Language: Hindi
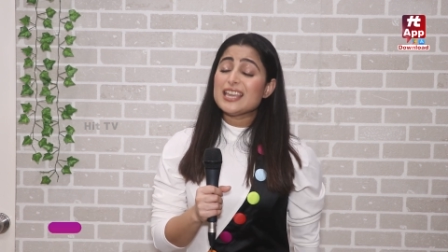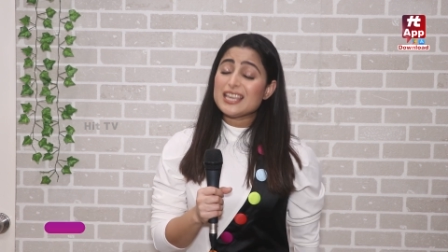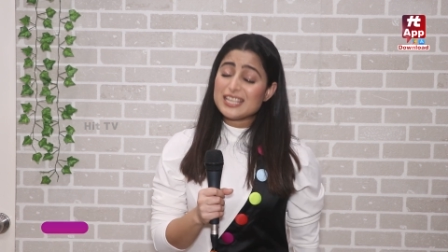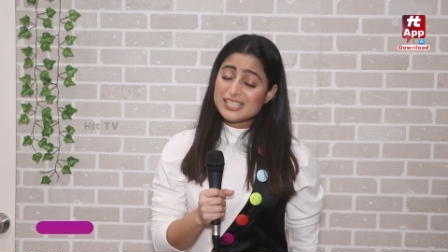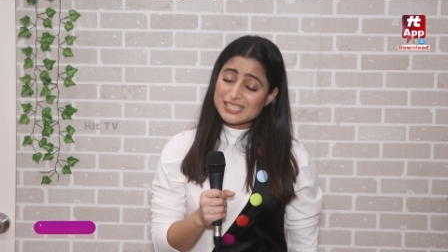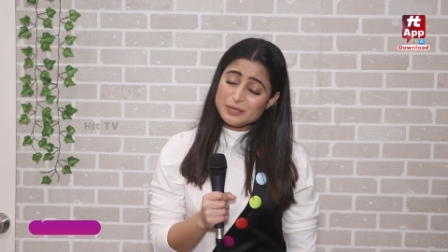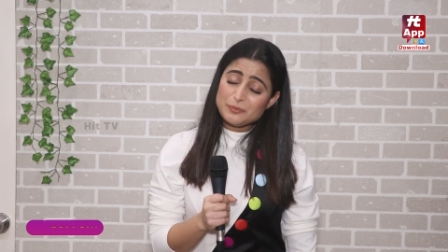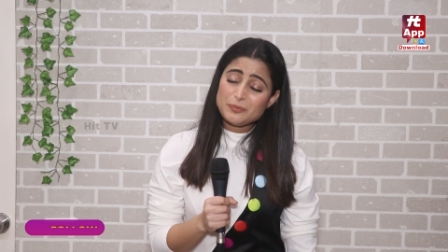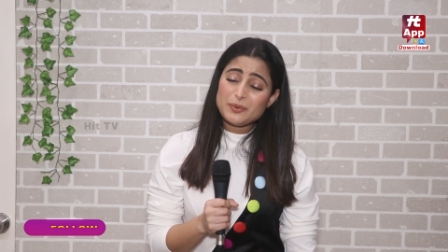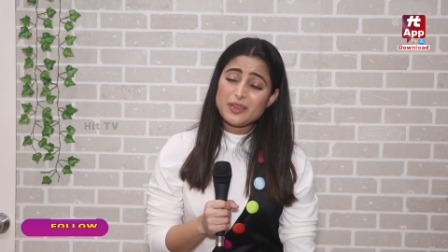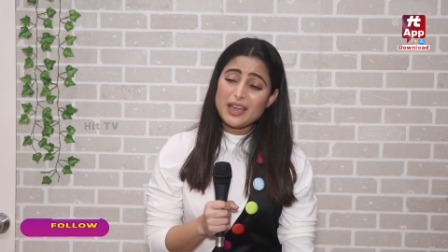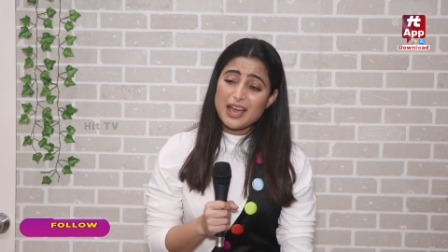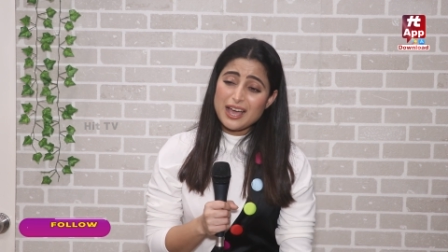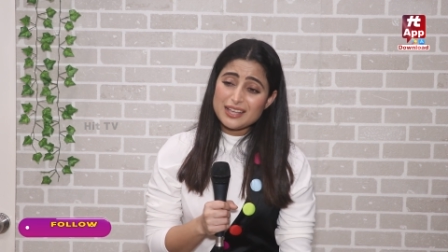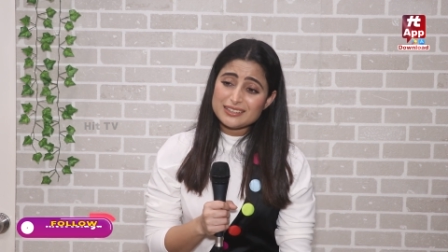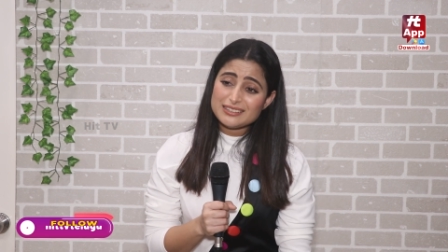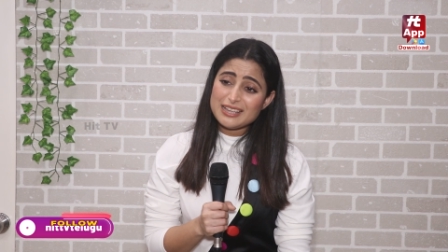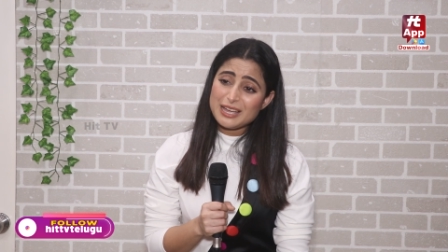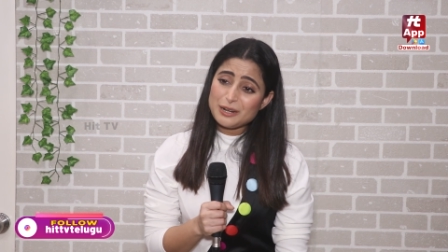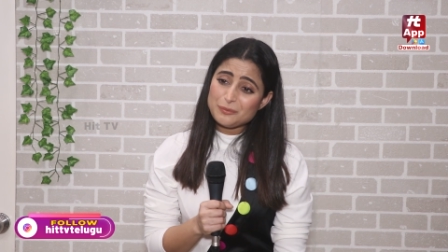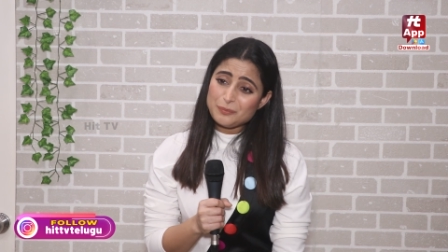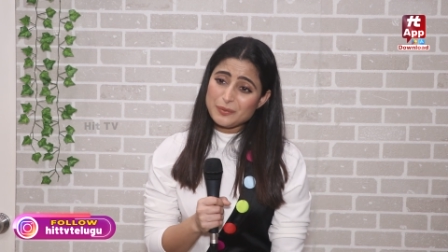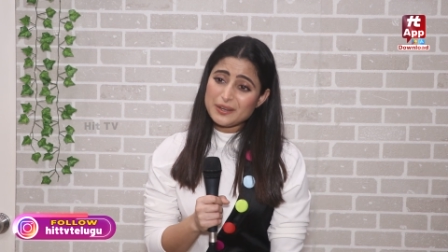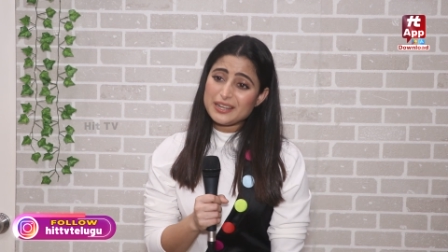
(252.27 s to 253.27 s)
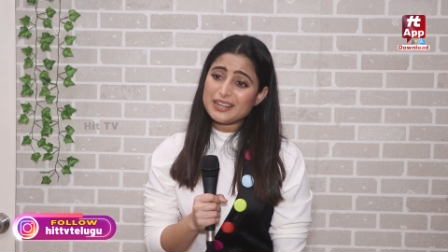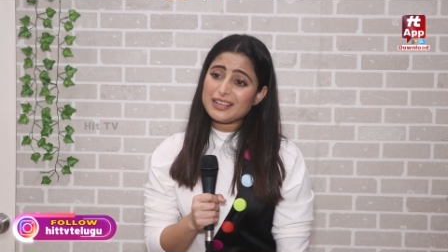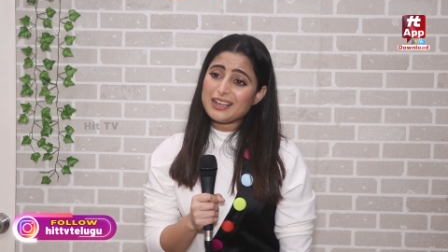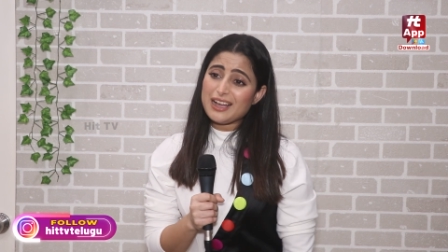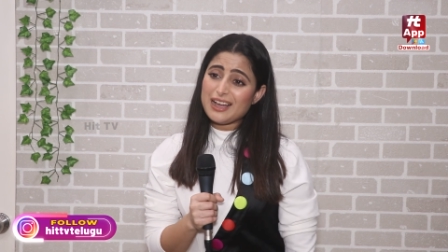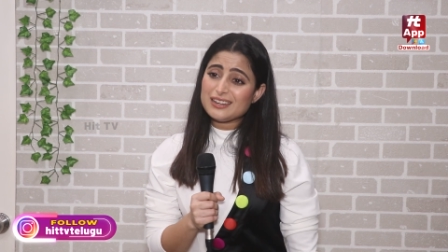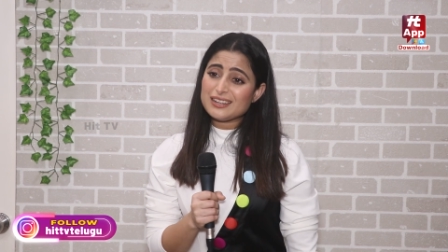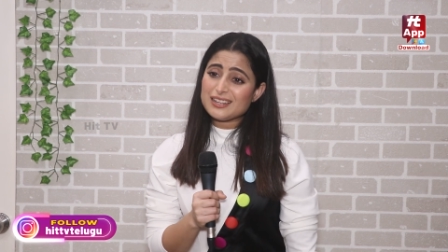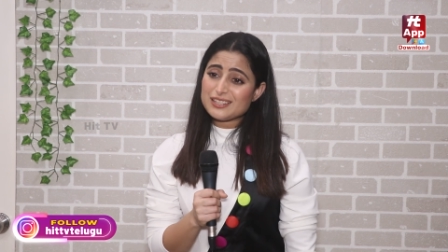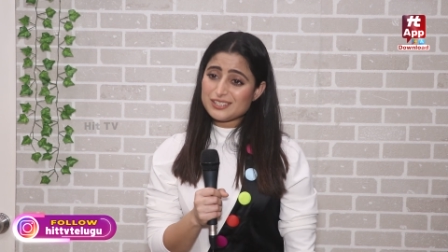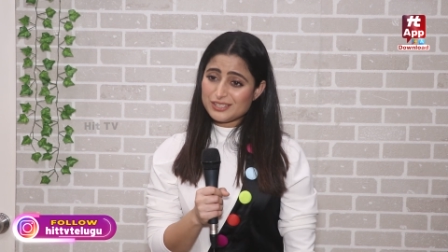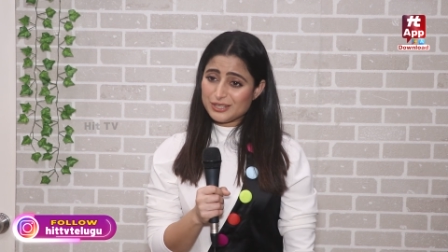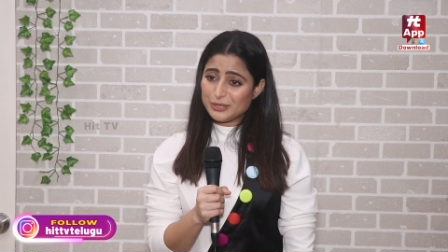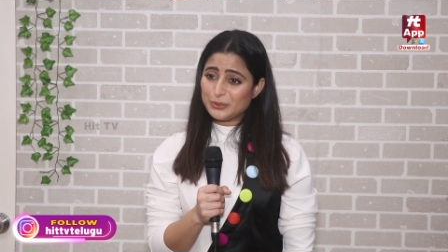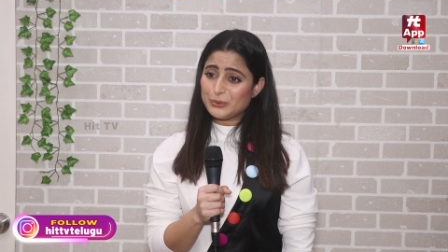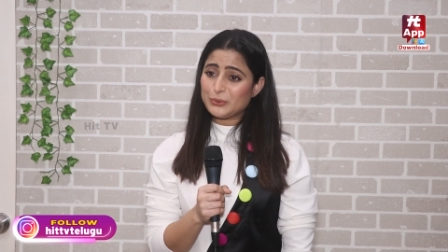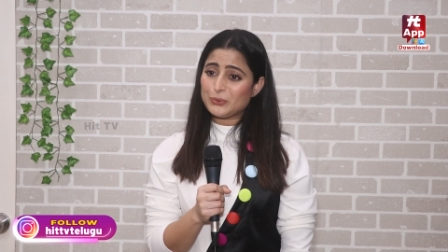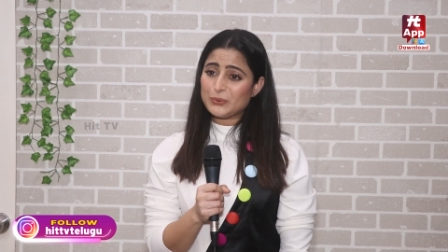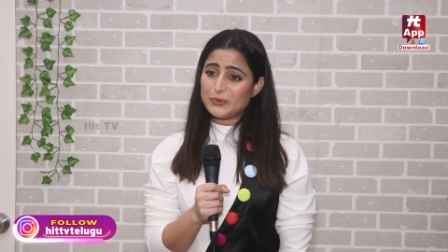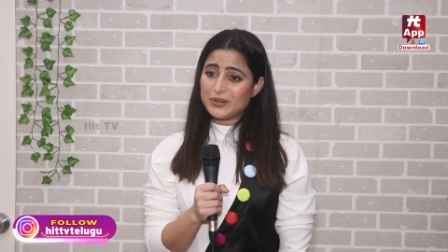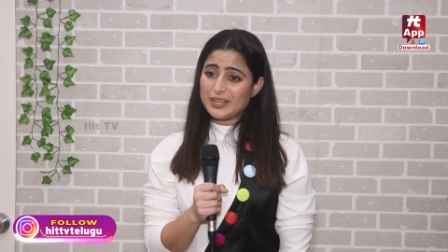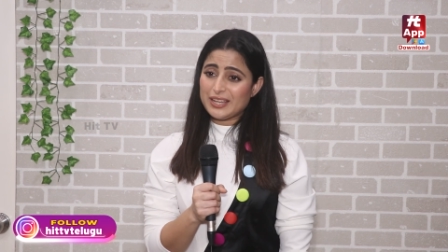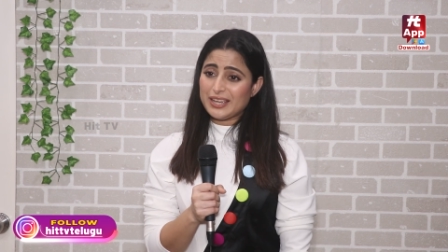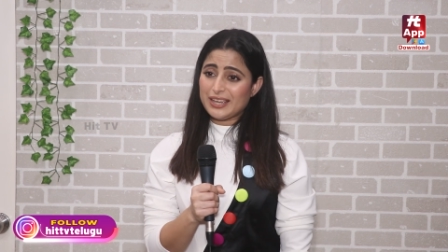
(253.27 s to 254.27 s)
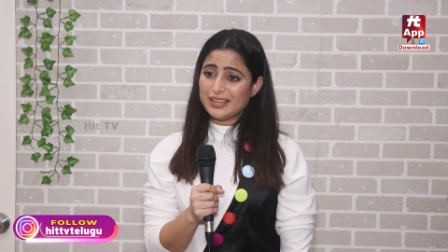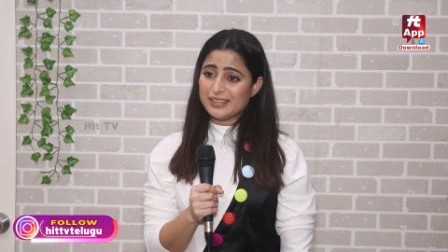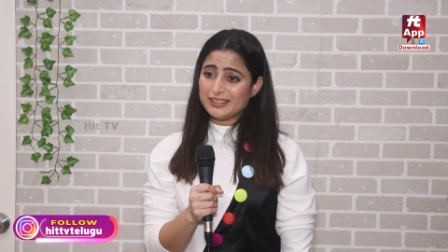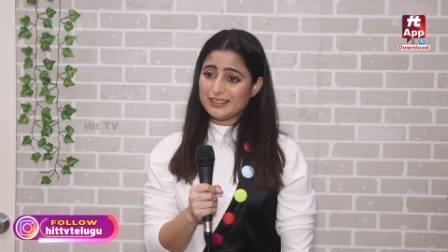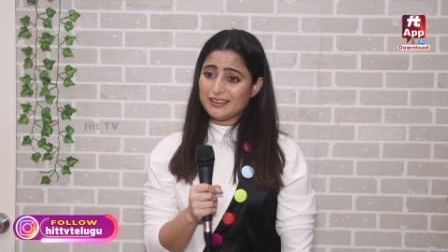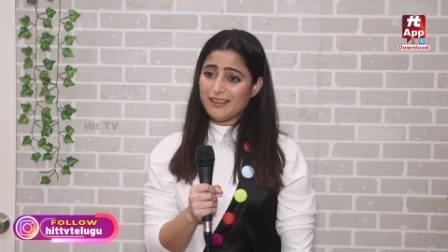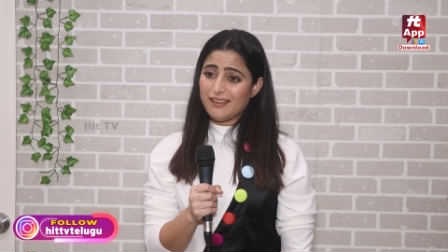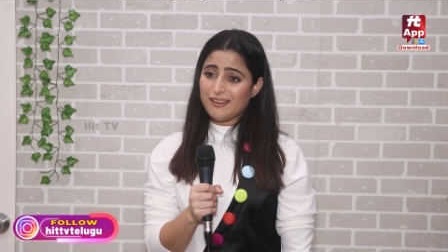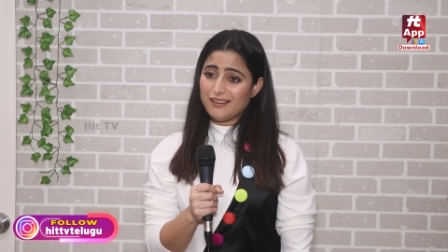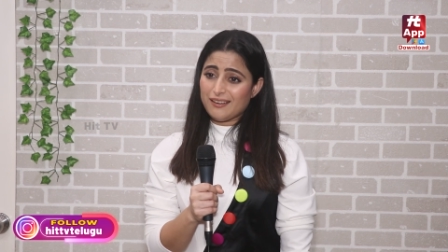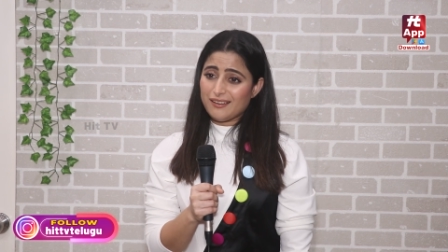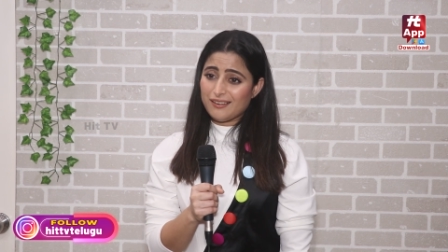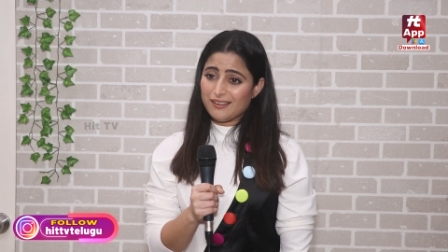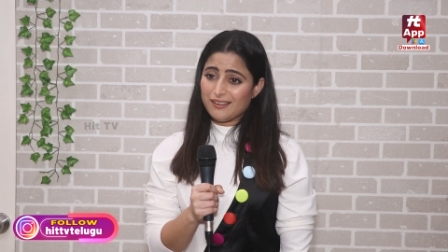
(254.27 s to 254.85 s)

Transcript: इसी पे आधार पे निकालना ज़रूरी है क्या